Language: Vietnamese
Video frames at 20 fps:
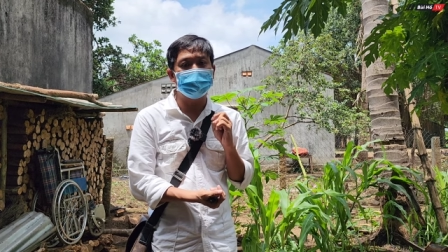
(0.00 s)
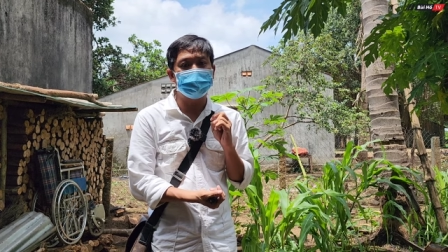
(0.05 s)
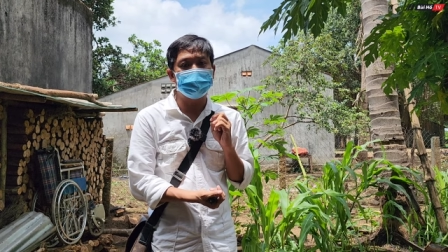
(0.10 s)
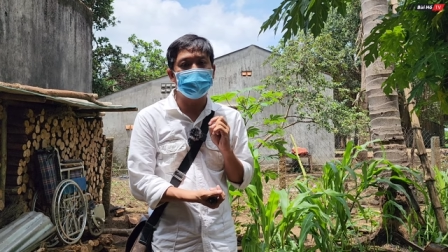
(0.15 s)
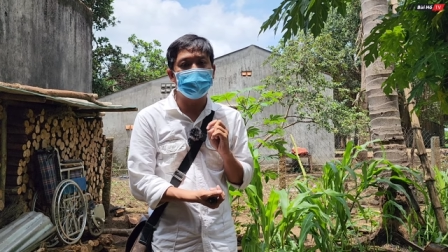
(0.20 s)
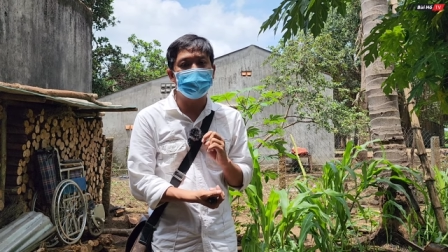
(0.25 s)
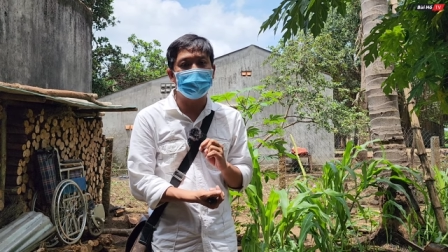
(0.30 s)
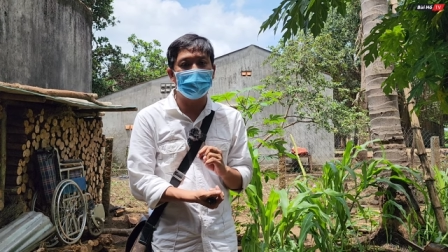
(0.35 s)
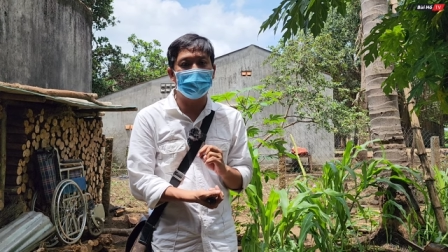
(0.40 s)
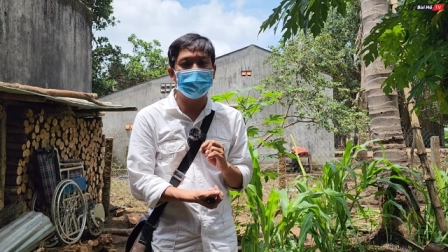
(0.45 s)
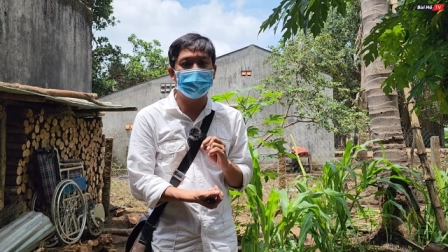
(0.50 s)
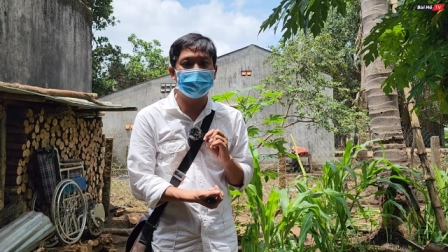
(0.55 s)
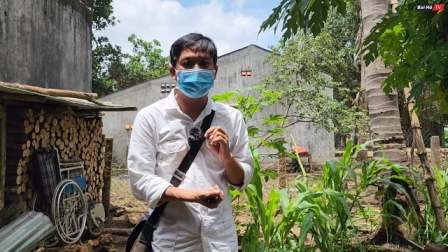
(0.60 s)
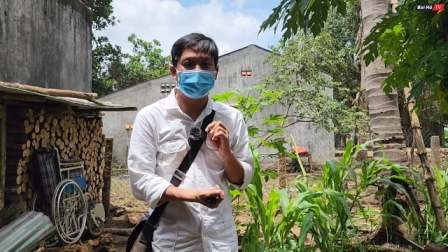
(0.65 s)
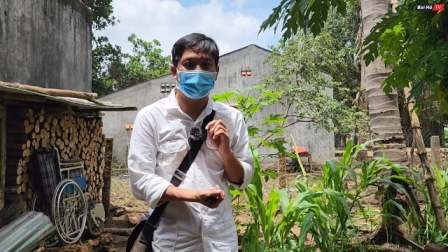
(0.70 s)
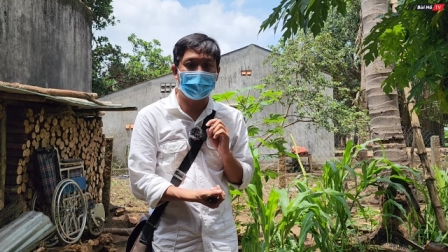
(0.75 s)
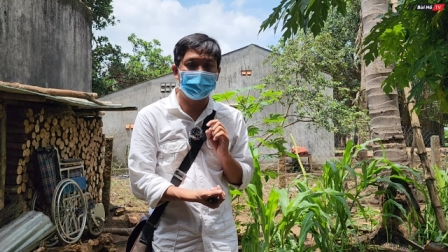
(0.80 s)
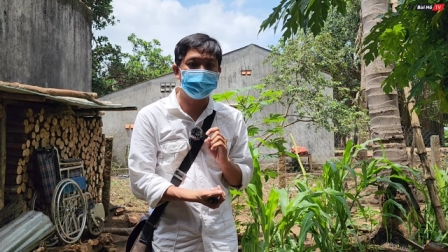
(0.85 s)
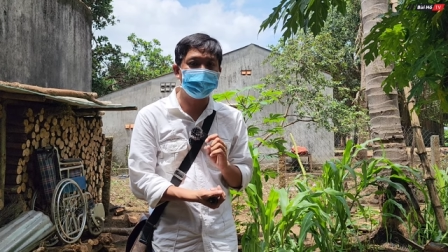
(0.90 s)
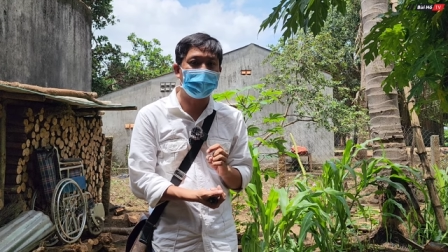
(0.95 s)
số phận
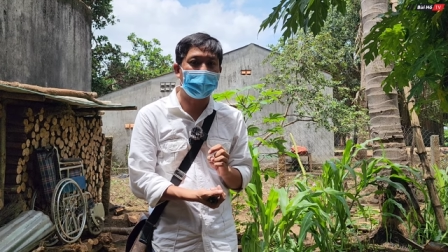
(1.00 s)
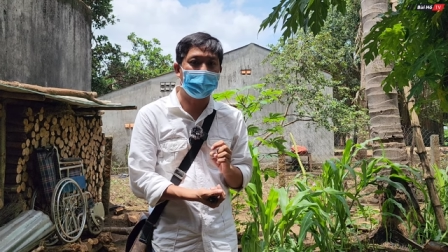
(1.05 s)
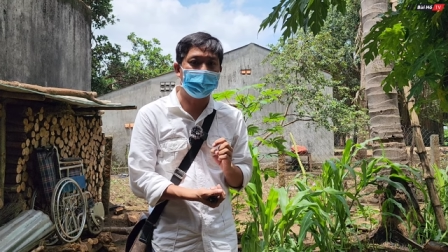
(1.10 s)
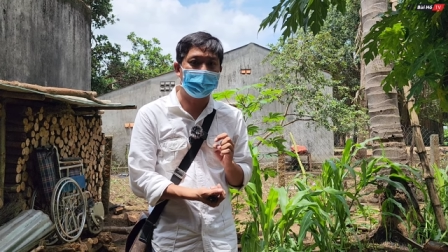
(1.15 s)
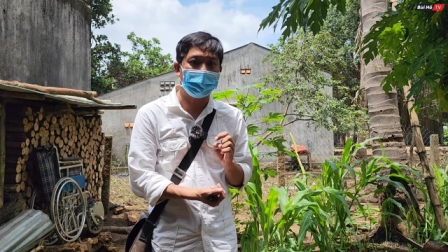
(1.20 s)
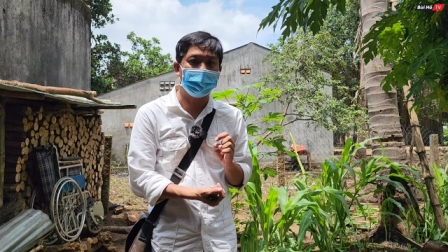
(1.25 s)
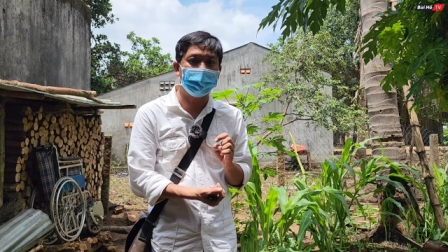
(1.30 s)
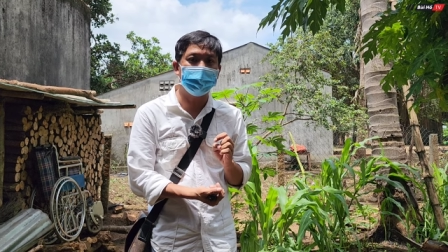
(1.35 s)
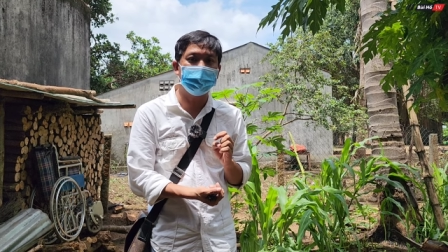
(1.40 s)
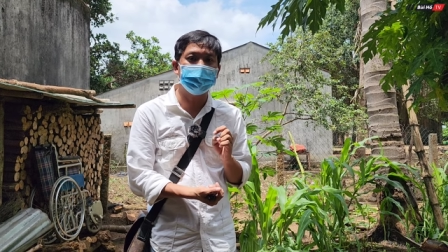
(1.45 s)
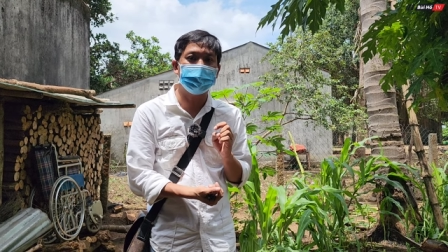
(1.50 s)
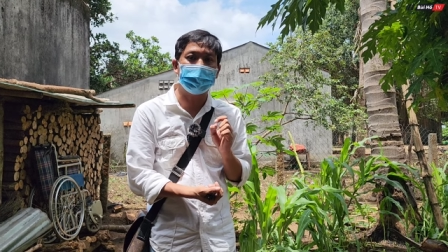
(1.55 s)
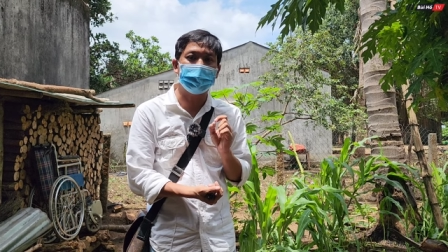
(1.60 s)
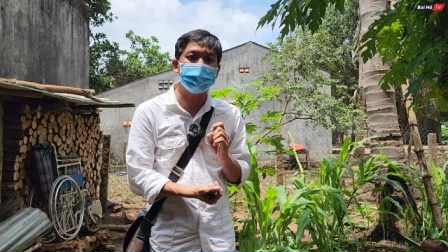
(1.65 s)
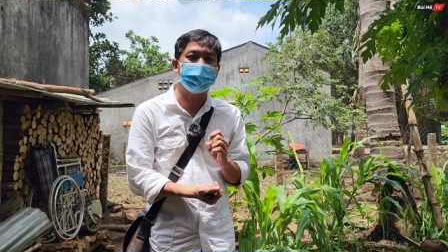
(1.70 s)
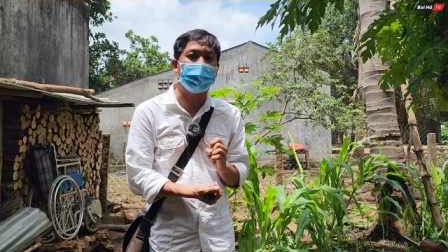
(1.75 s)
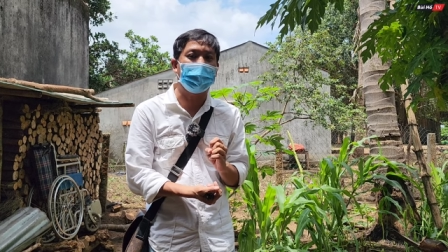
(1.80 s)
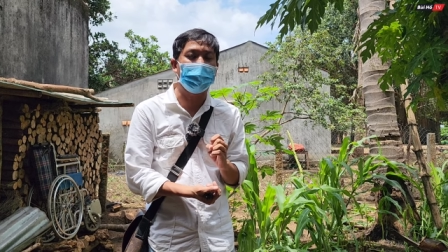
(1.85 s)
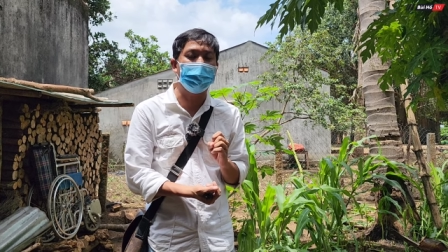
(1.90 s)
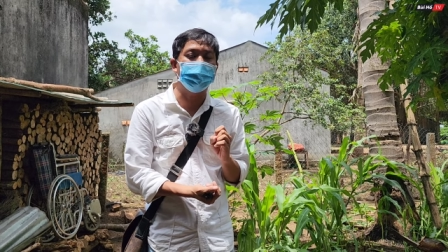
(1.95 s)
kém may mắn mắc
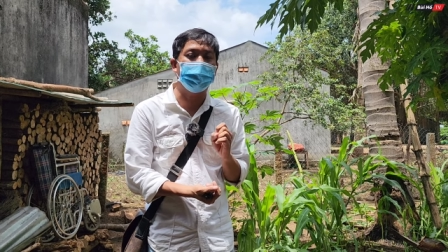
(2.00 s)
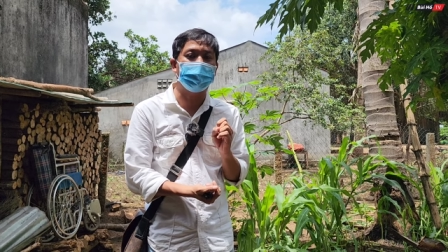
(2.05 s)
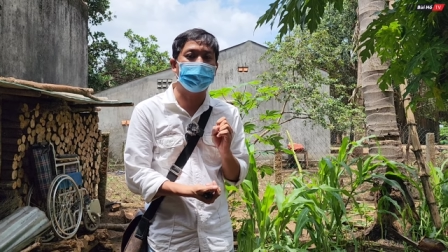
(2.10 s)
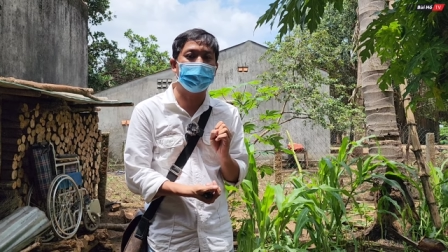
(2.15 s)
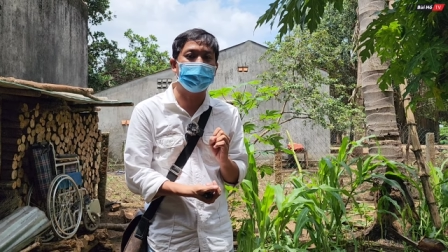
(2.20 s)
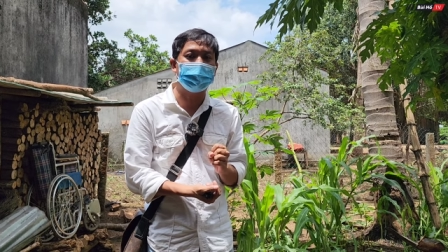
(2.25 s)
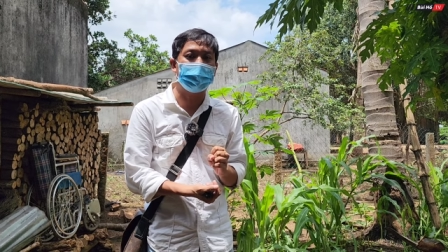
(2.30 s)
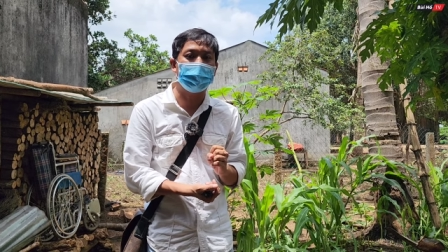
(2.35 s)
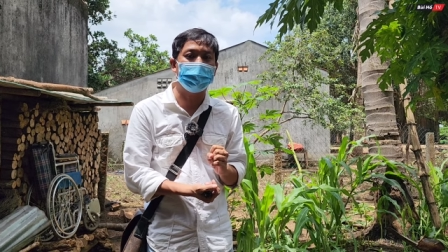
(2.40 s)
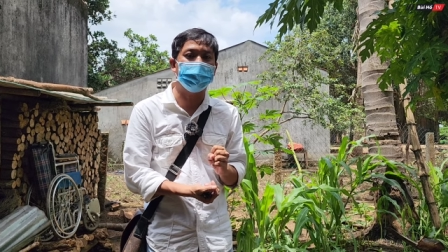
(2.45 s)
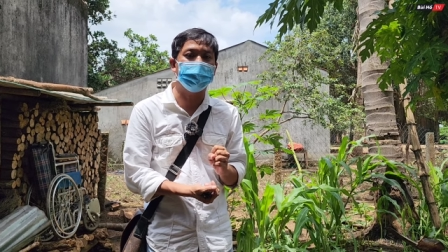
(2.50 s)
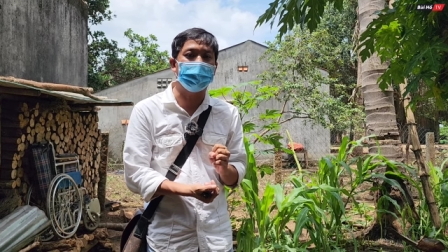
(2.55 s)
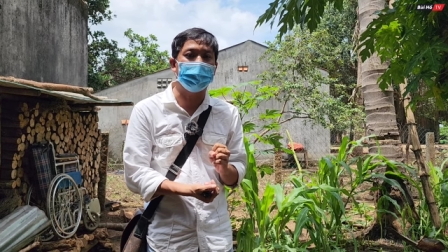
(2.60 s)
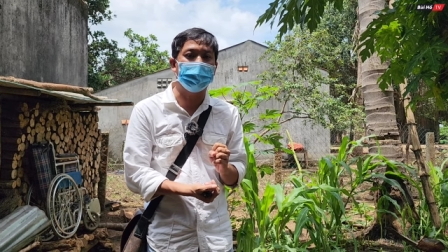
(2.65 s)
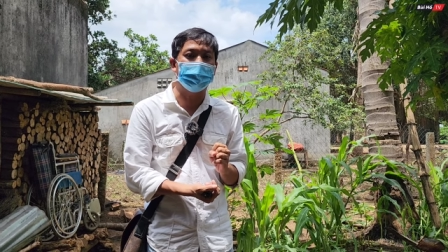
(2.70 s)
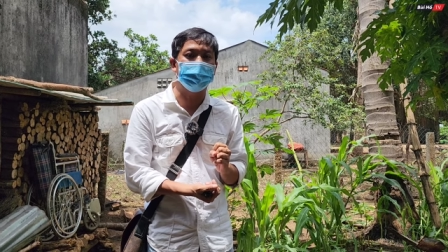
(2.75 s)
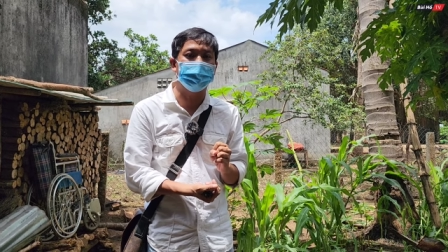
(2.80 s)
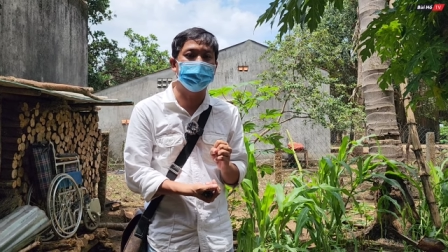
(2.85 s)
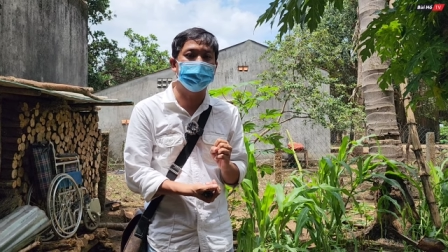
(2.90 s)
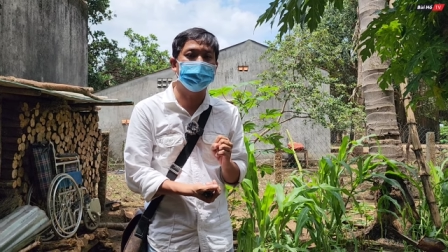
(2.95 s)
phải một cái căn
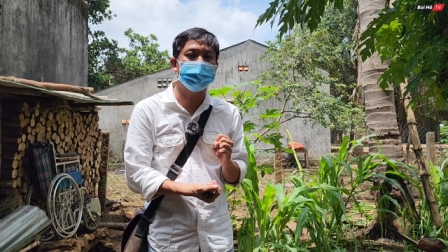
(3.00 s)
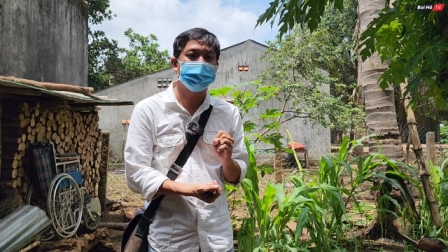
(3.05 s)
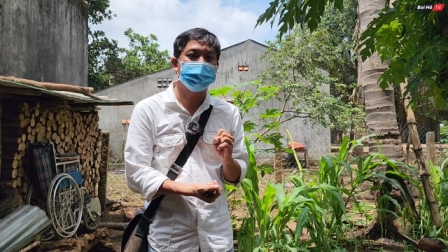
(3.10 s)
bệnh